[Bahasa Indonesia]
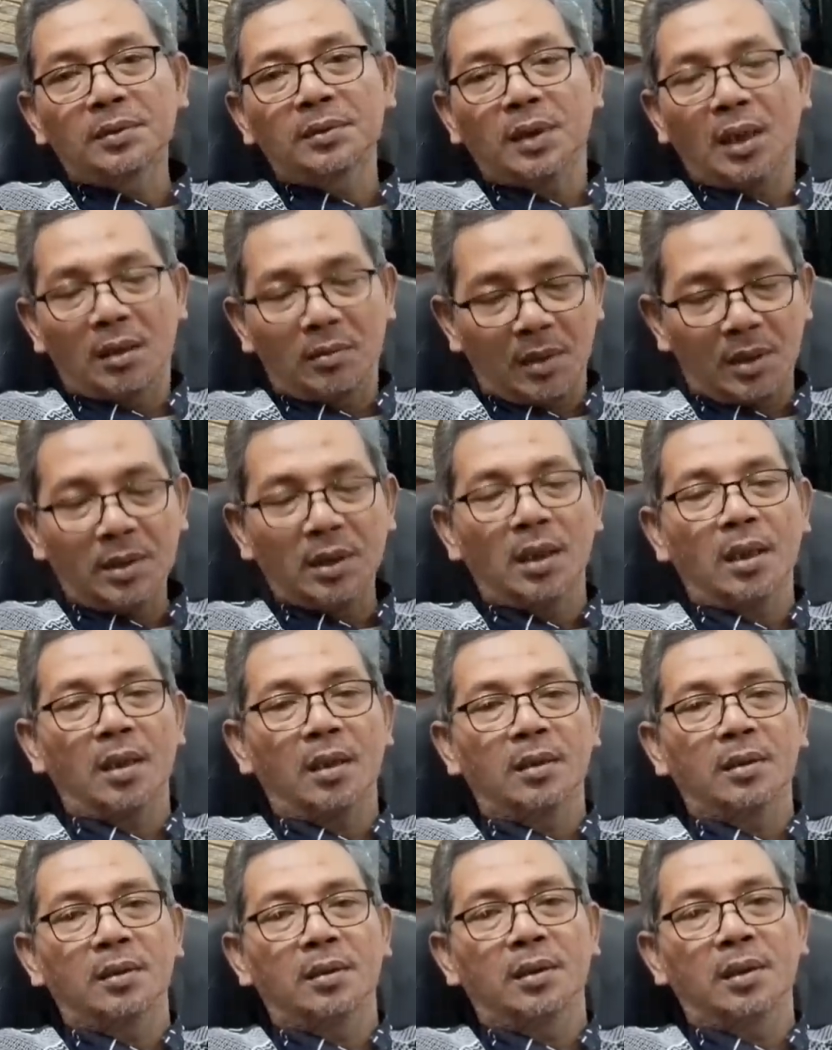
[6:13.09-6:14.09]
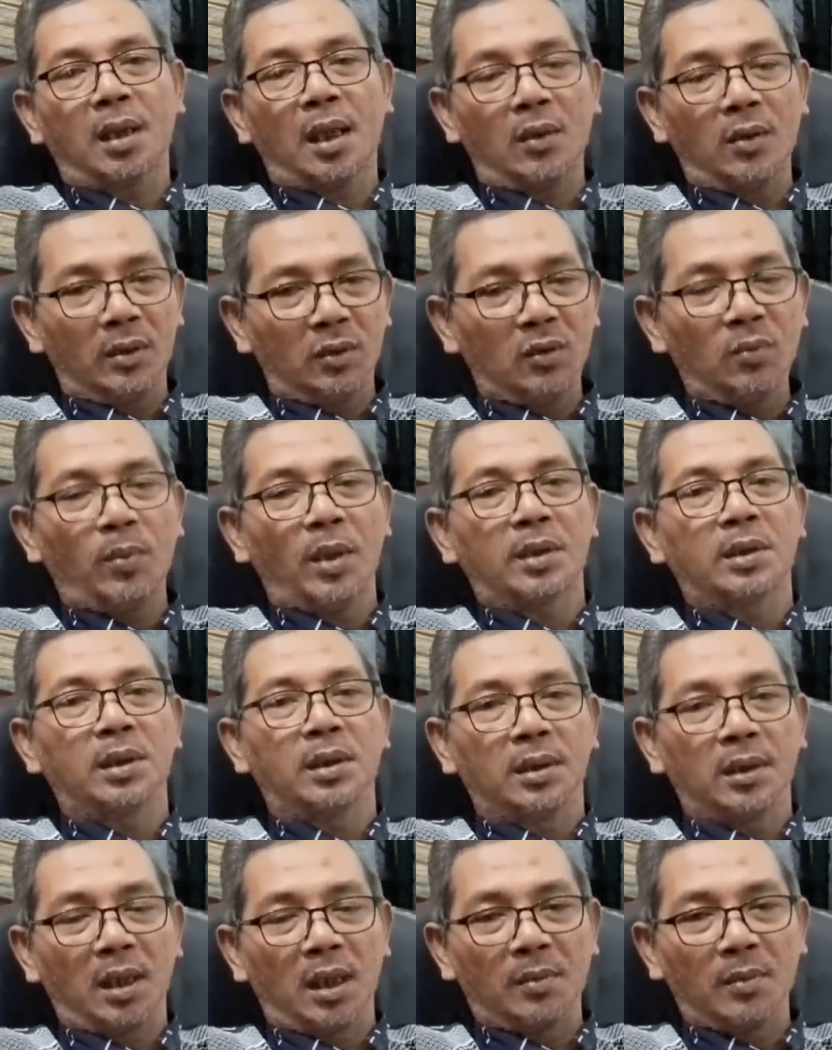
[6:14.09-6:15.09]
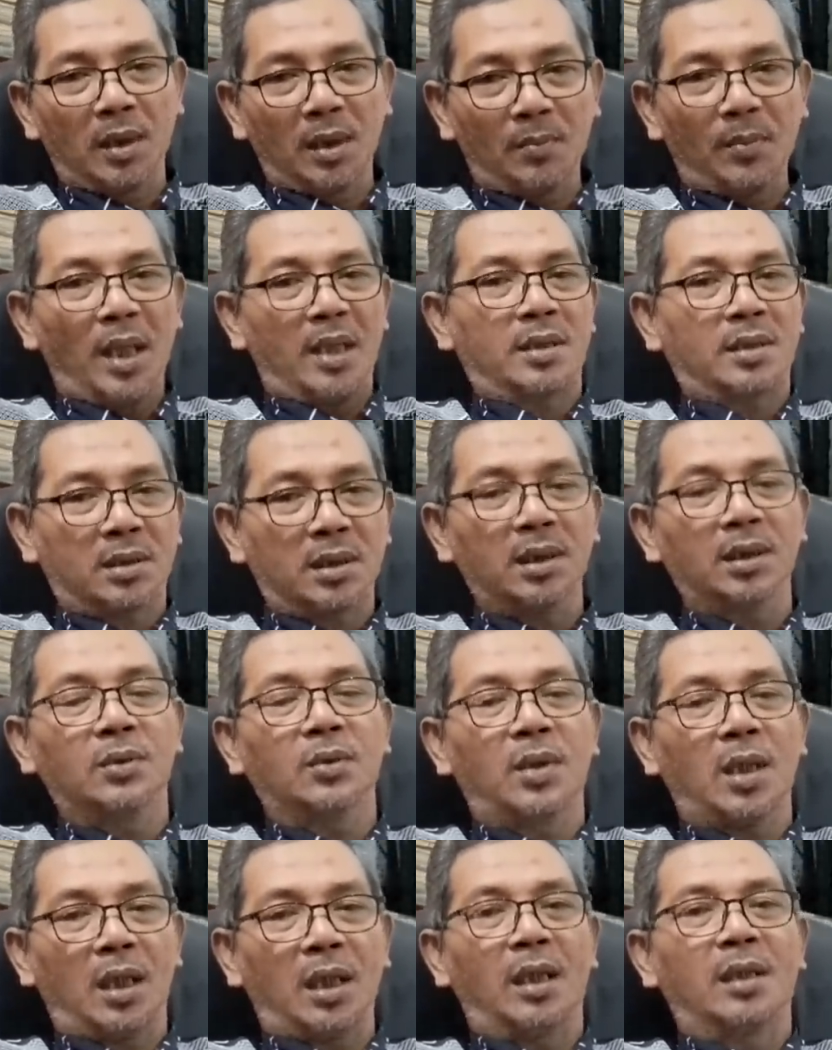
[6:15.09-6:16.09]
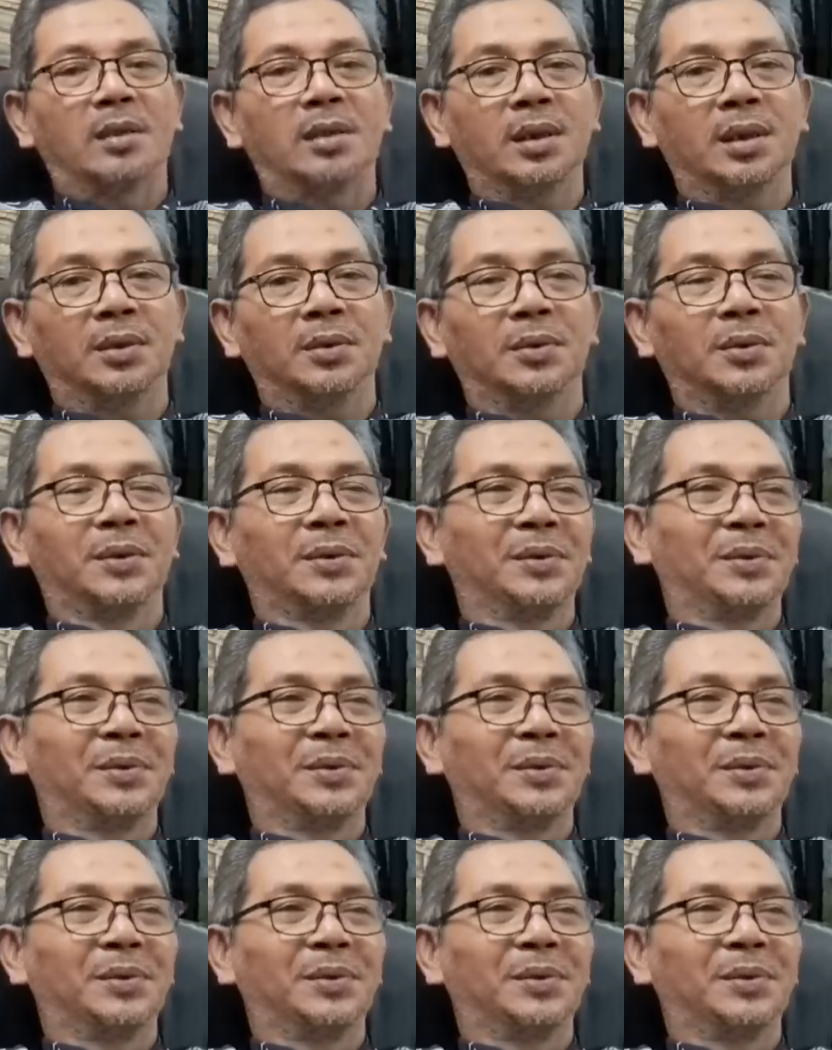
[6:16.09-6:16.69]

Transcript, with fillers: tanpa syarat kalau itu pasti diterima pasti itu garansi itu